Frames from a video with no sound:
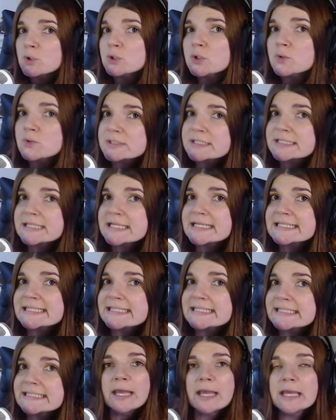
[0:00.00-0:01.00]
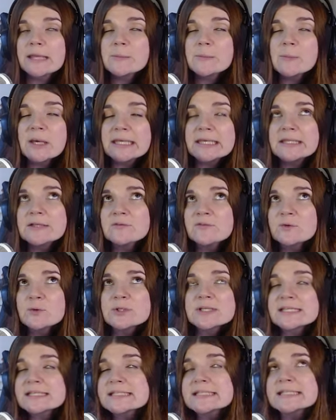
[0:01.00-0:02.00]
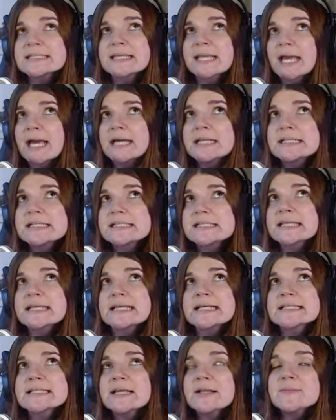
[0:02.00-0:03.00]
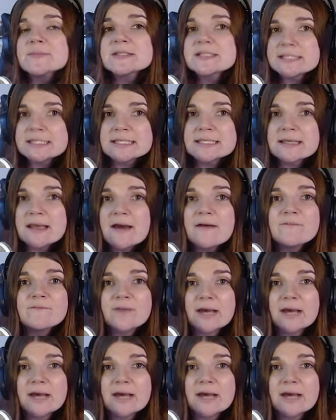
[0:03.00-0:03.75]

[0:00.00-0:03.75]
loslassen. Immerhin fühlt er sich gerade sehr selbstsicher,